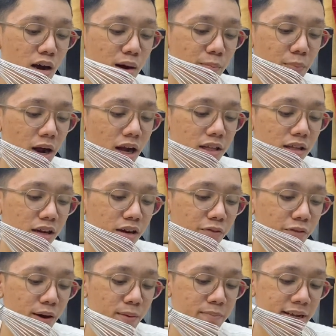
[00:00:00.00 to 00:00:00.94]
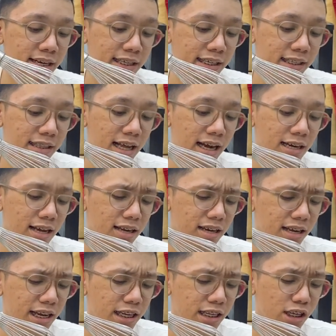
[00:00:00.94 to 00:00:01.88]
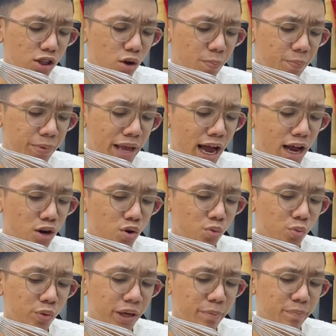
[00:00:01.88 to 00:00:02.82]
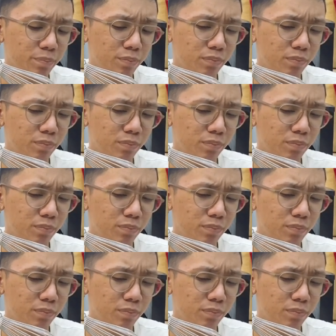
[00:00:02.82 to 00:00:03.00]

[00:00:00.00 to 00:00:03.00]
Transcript: product from Elite. Ang nakalagay dito, piano whip.